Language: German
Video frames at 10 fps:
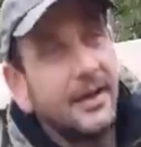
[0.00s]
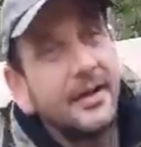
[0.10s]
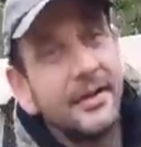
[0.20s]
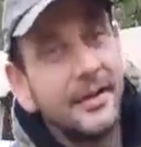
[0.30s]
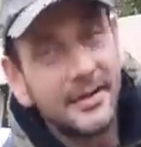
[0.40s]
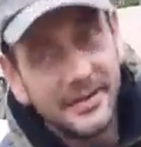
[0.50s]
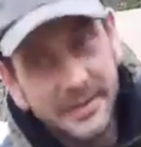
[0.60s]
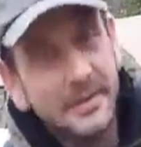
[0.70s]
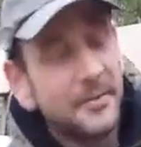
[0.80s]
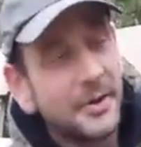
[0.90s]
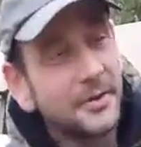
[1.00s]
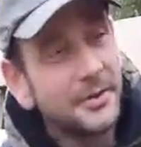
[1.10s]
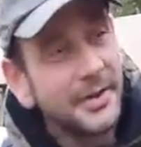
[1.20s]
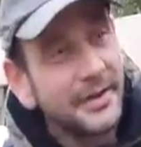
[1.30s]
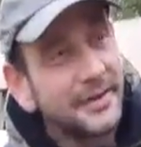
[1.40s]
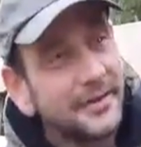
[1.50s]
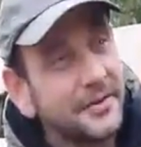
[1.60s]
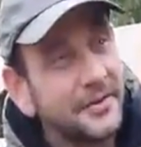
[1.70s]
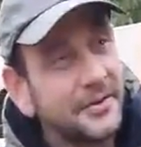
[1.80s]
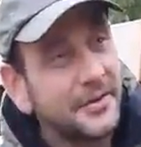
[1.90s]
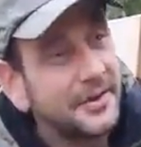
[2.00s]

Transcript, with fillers: Äh, sie liebt halt Hunde und